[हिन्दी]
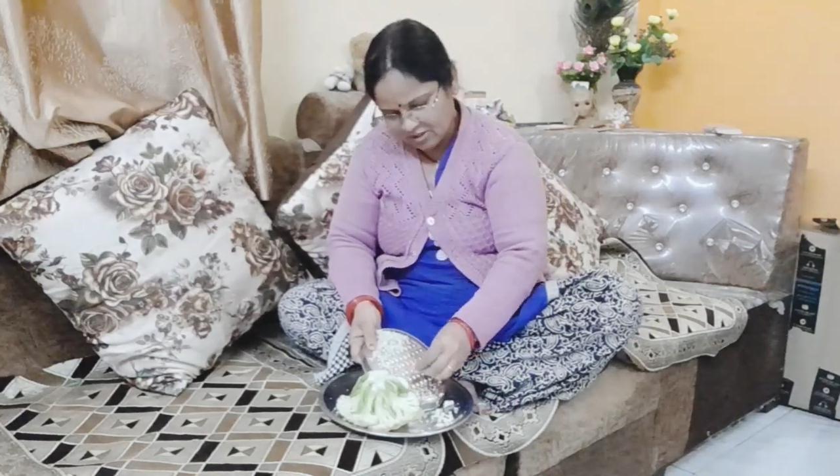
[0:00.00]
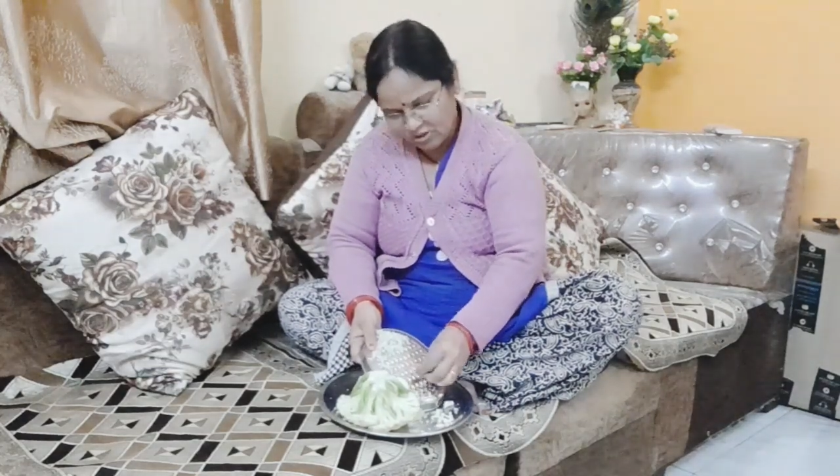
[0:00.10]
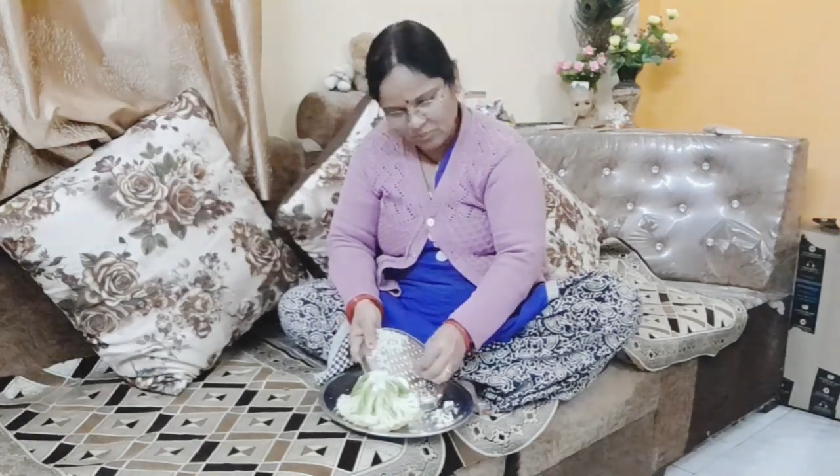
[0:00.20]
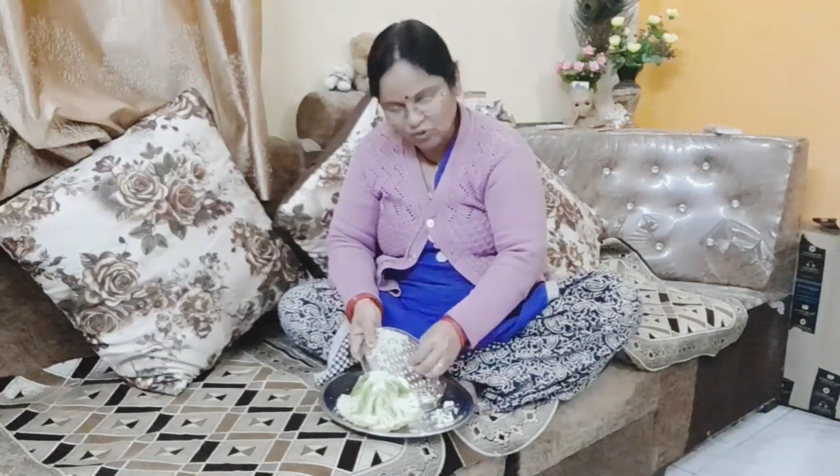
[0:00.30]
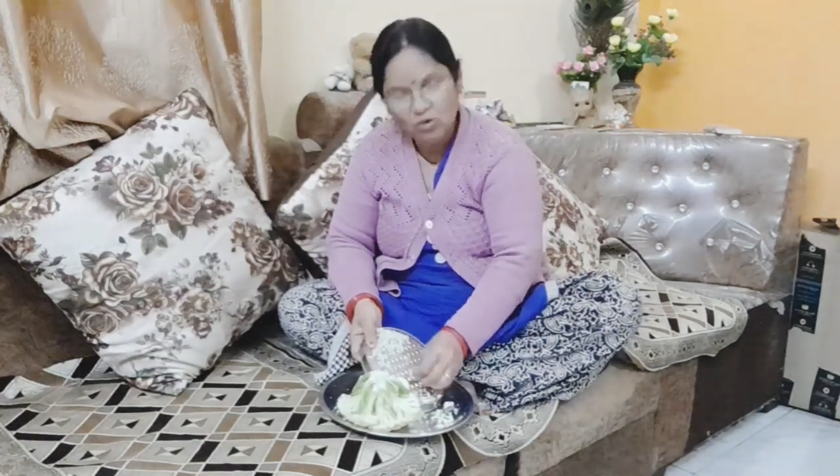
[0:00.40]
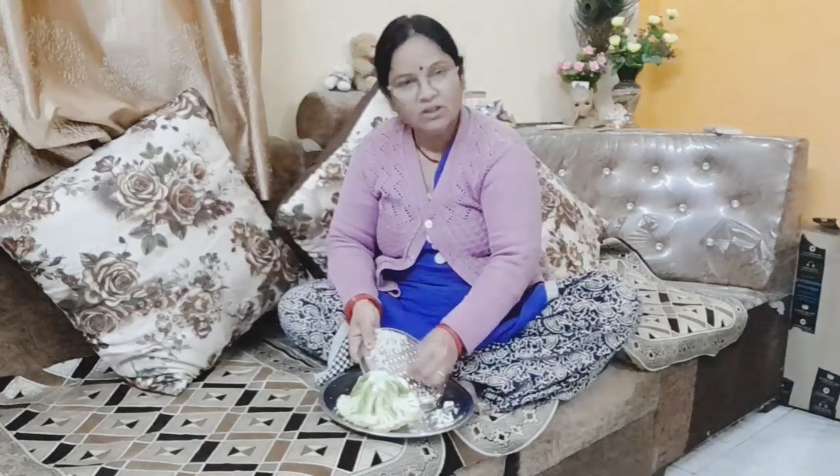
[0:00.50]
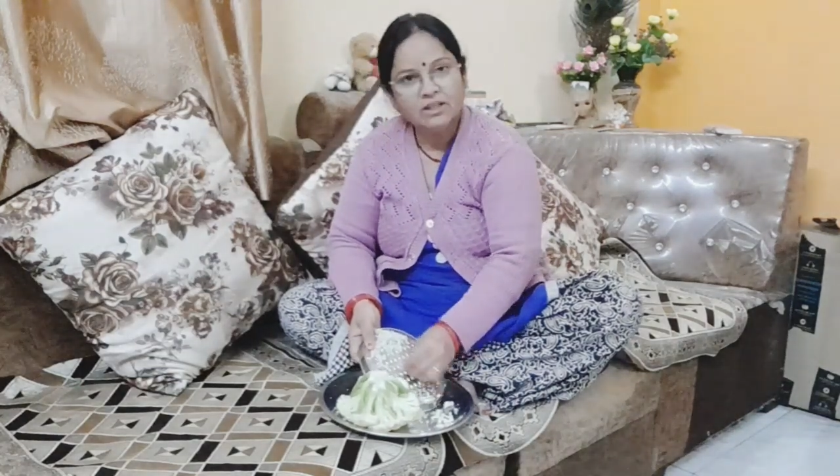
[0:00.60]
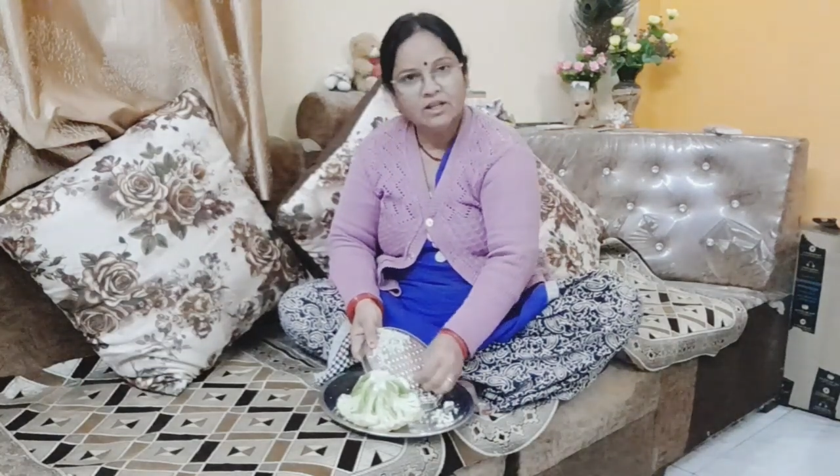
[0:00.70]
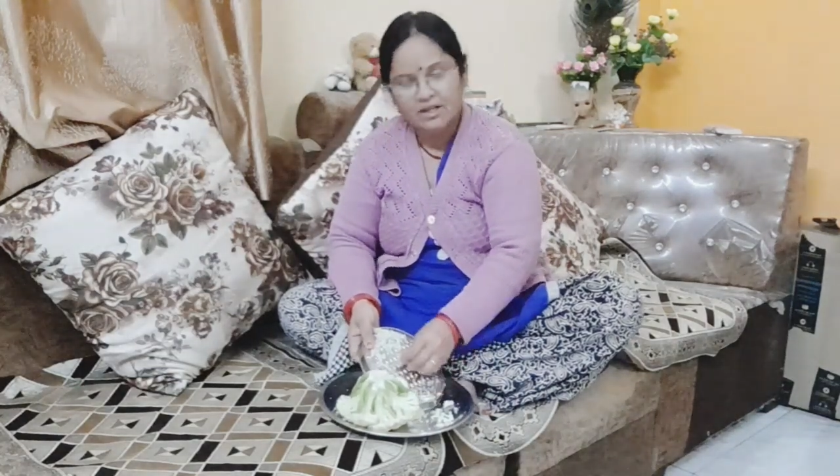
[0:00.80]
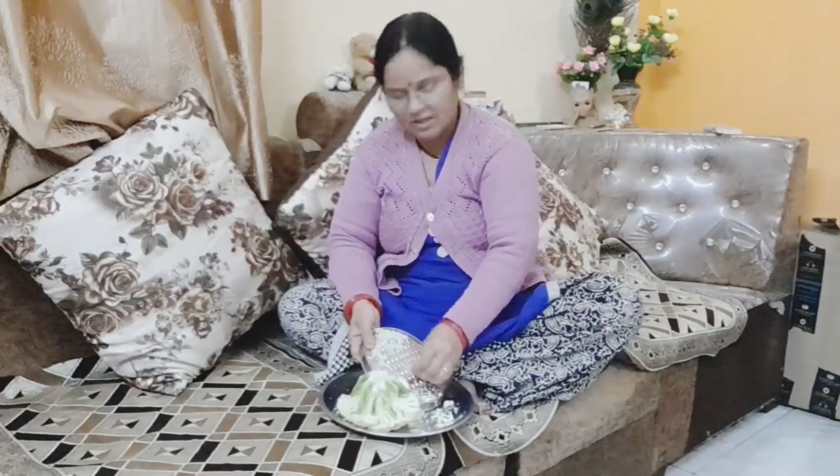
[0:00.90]
इसमें जो
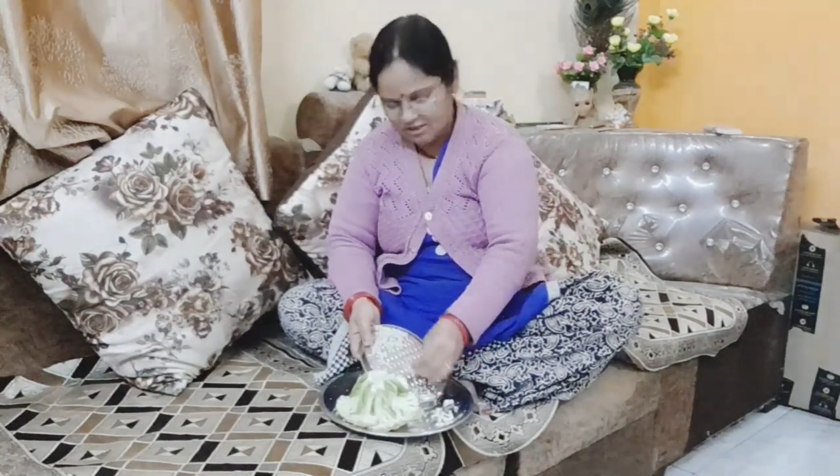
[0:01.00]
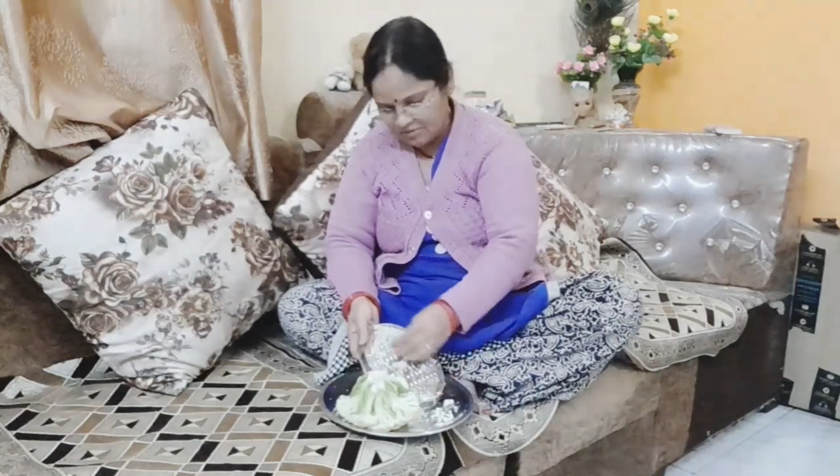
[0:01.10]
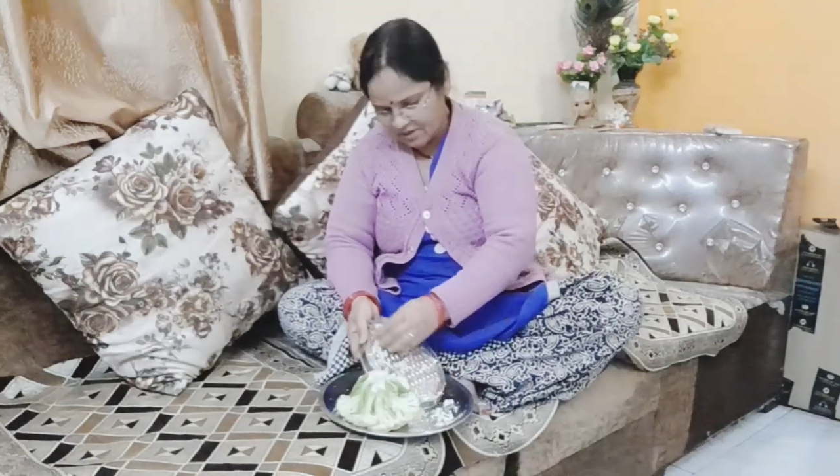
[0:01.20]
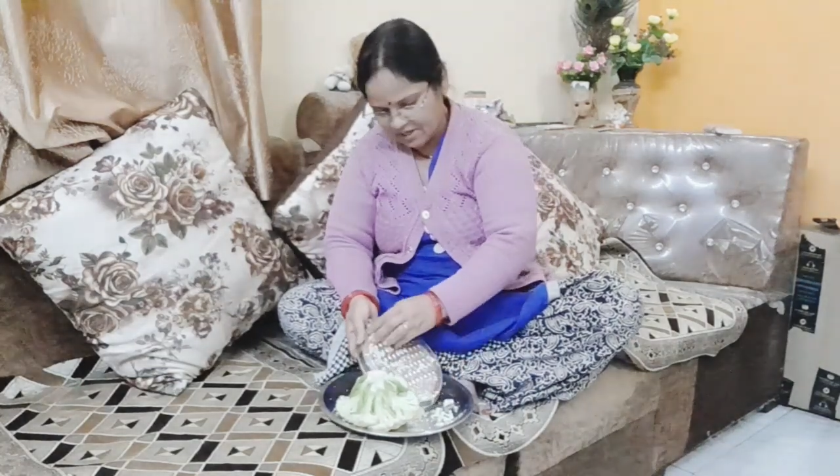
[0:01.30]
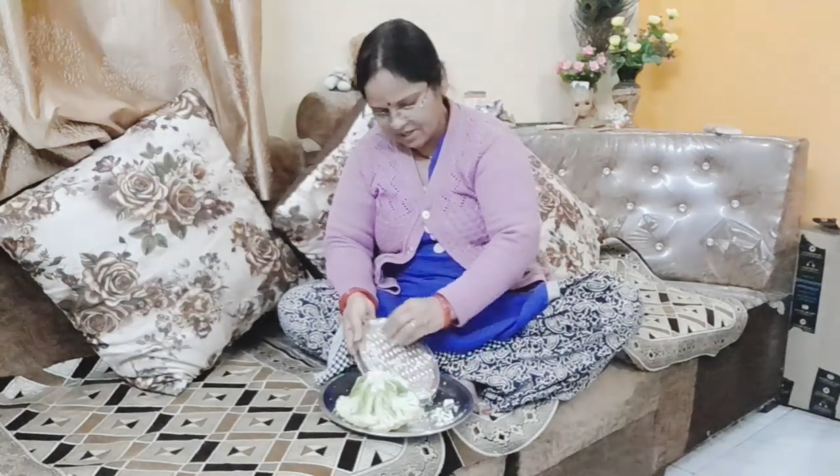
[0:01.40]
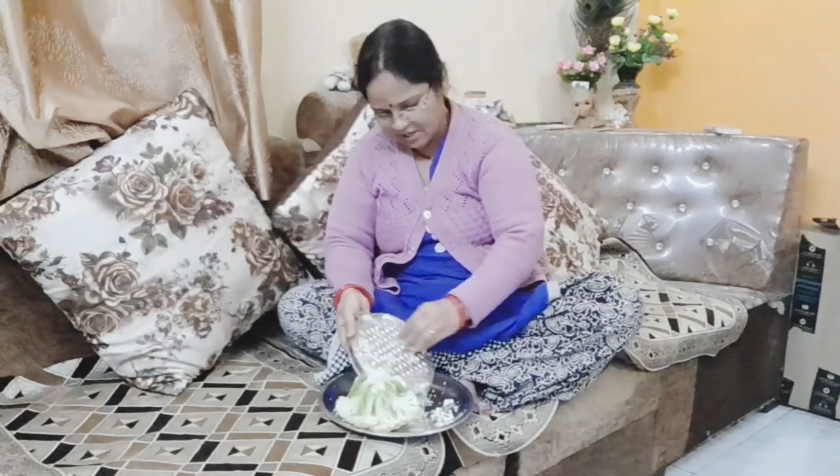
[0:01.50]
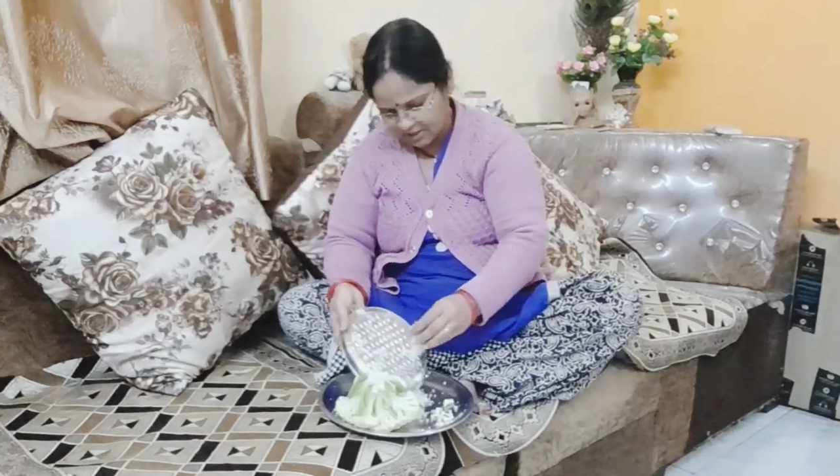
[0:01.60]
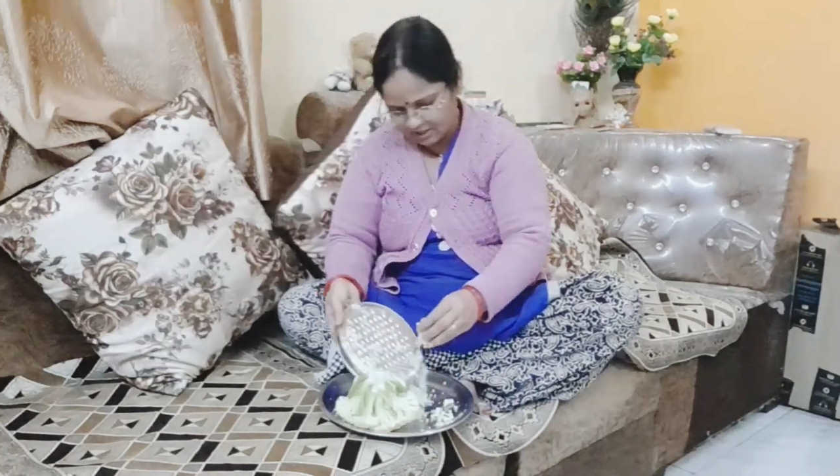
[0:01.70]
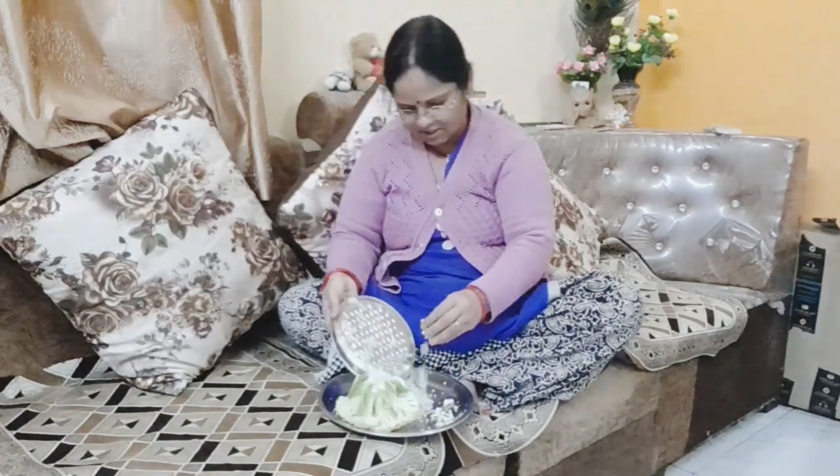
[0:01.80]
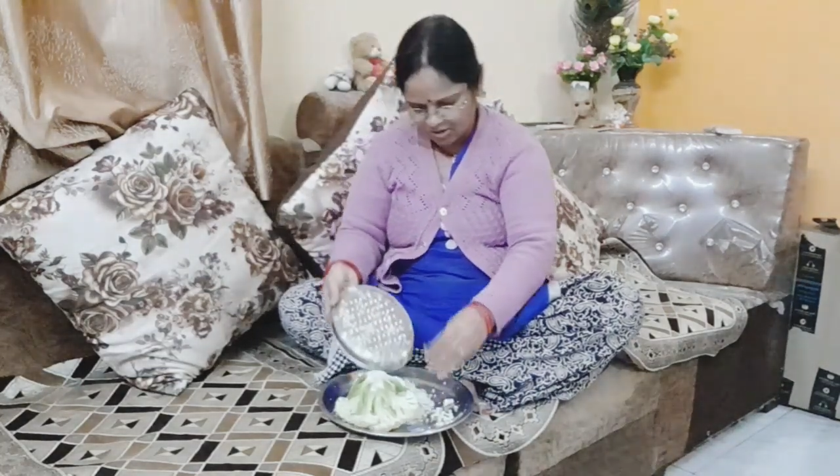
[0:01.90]
अंदर इडली वगैरह
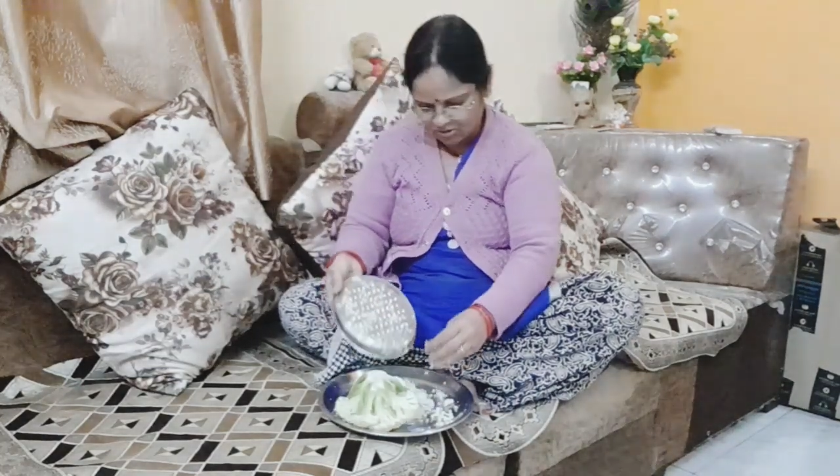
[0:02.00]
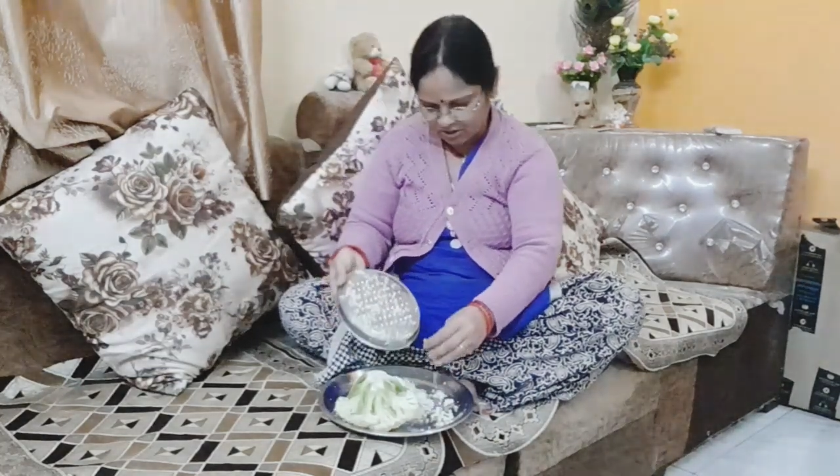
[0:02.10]
रहती है